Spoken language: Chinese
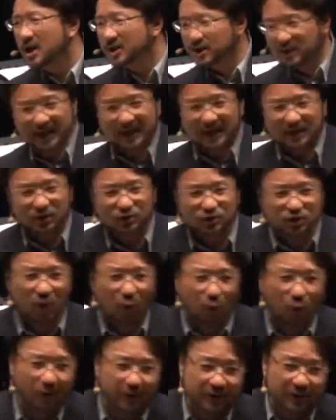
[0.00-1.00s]
你来到教
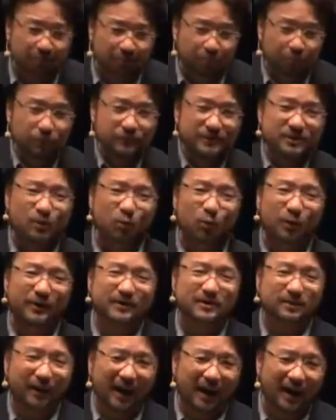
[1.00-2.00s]
会，你不是为了
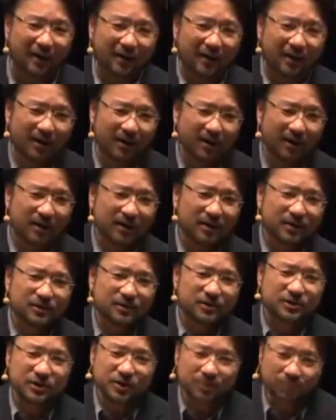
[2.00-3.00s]
什么
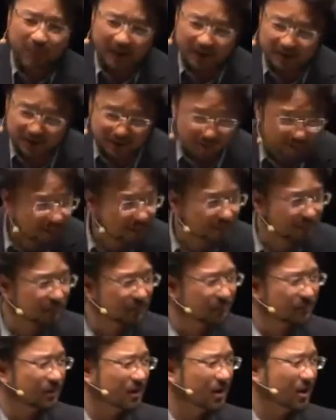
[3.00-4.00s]
敬拜神？
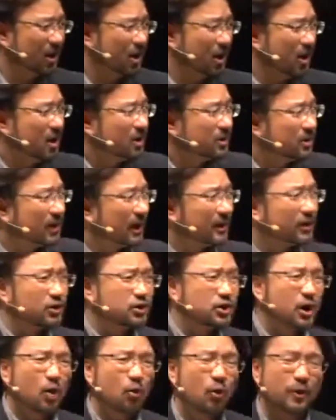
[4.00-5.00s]
你来到
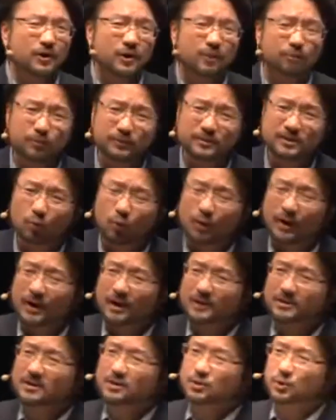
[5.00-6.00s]
教会，你不是为
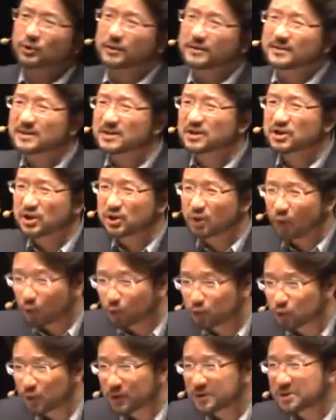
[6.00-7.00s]
了觉得自己有
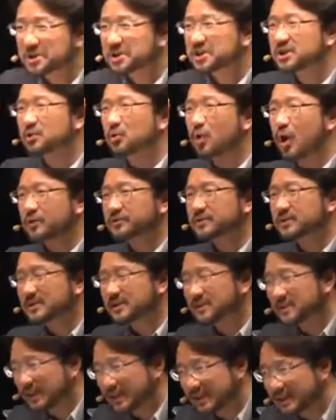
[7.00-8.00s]
罪，希望
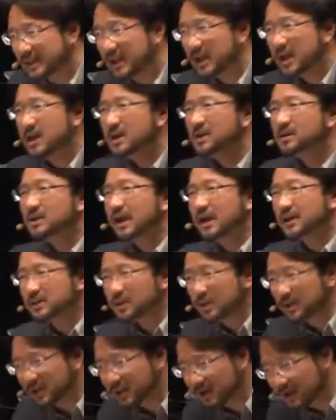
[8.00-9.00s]
神在
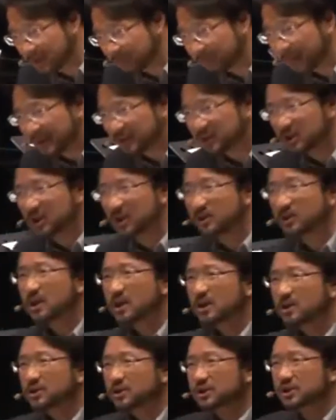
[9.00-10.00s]
这个礼拜天
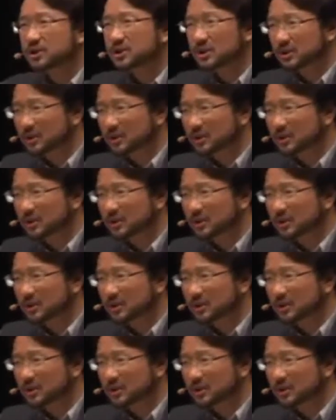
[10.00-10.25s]
提着